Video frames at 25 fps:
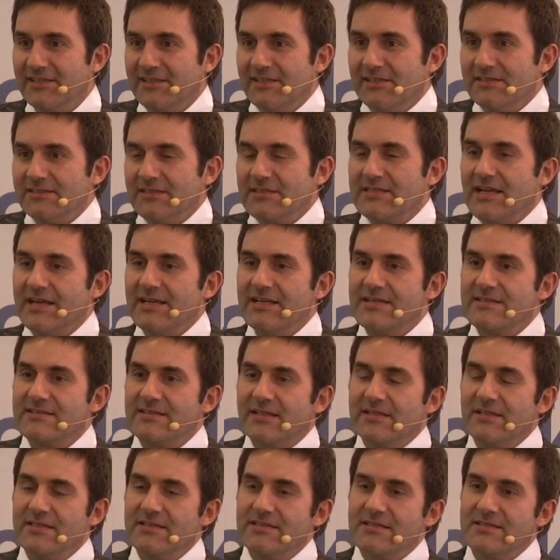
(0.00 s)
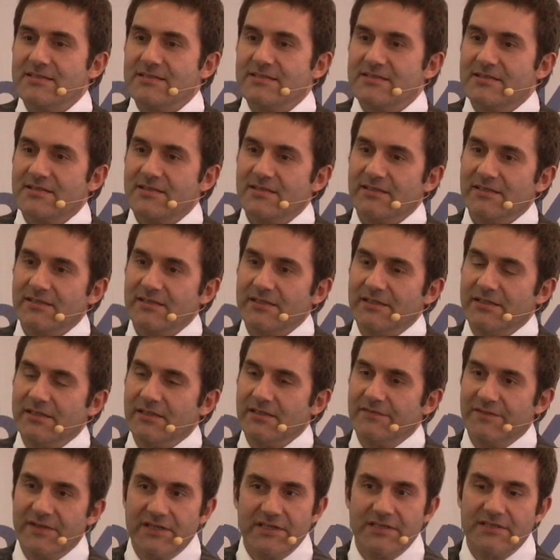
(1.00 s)
Das heißt, dann ist es
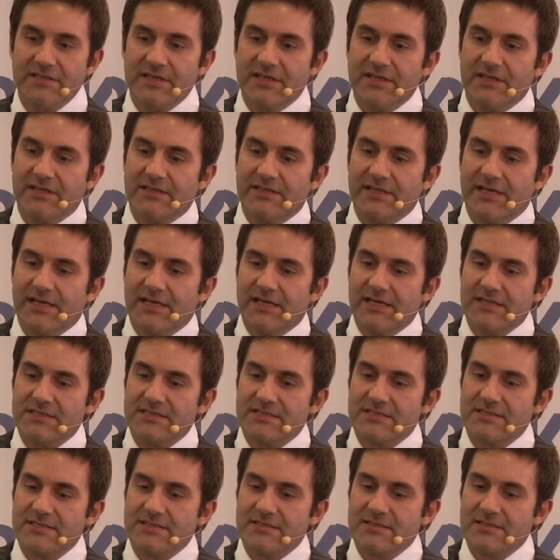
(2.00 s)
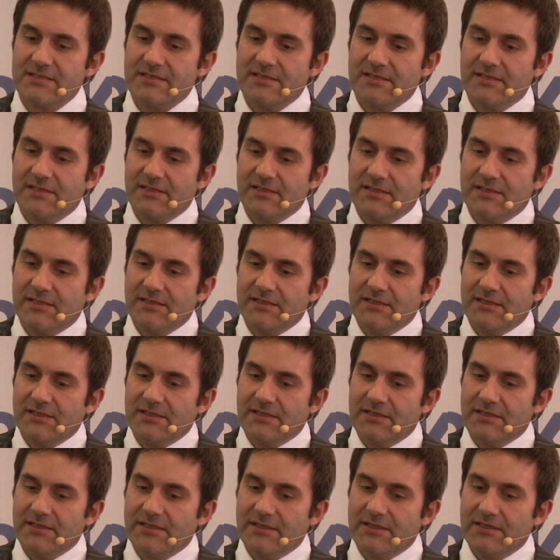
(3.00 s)
ihnen wichtig, dass
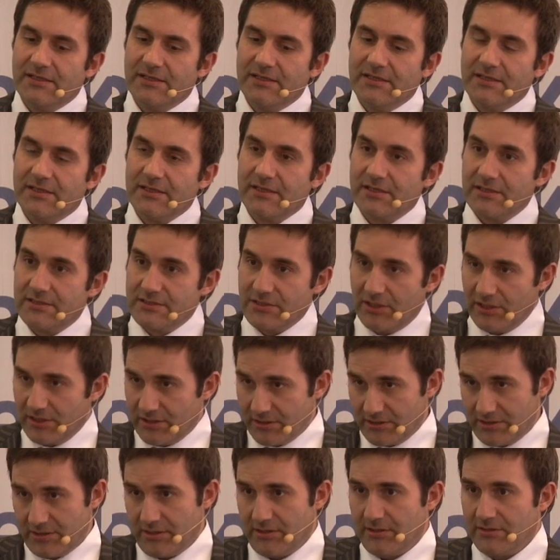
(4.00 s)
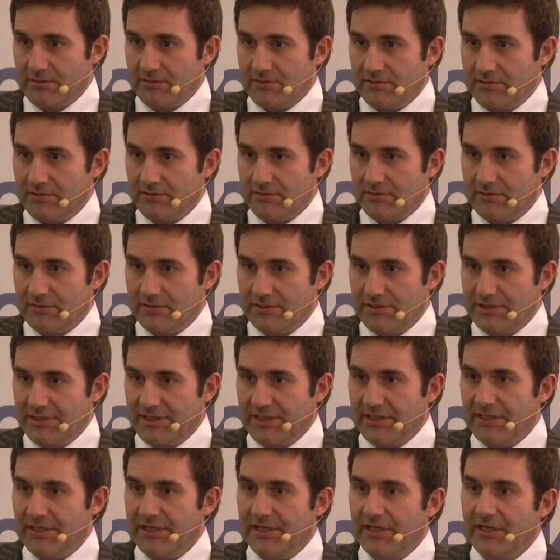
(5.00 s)
ihre Tochter die
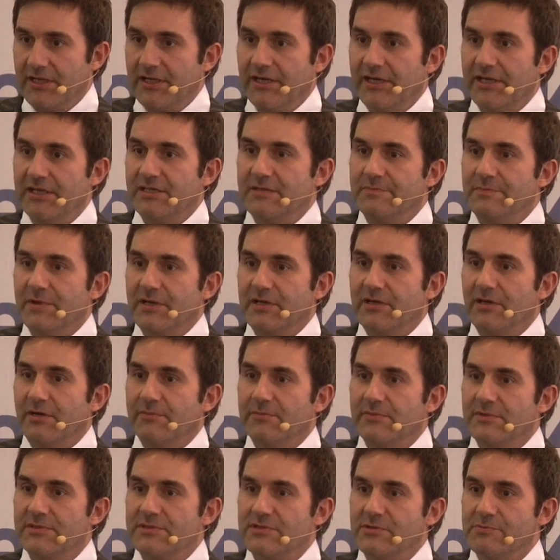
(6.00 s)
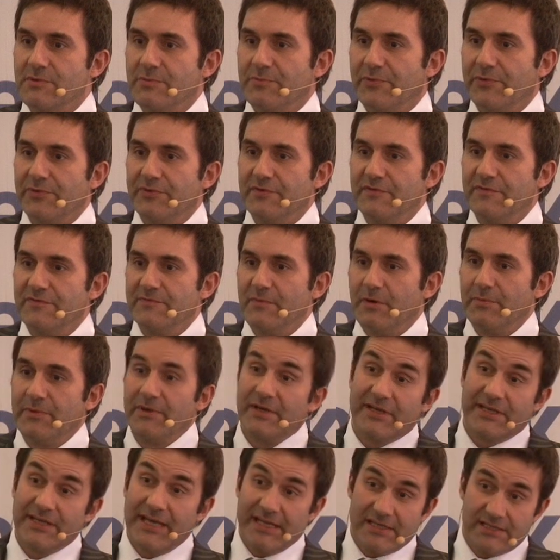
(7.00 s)
Gelegenheit bekommt, zu überprüfen, ob
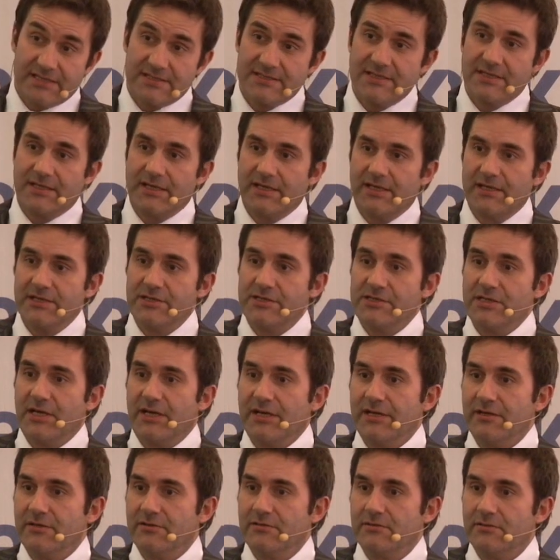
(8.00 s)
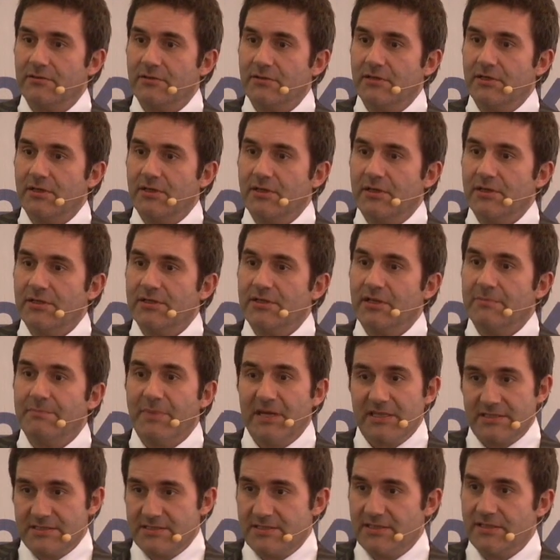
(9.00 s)
ihre jetzige Entscheidung die
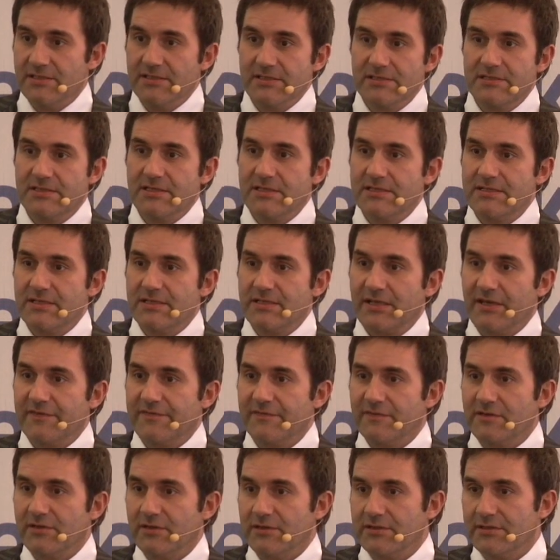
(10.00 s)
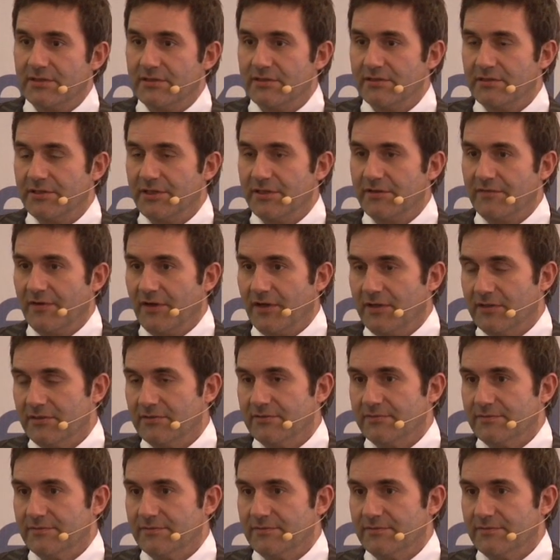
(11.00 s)
beste ist, die sie treffen konnte. Nicht wahr?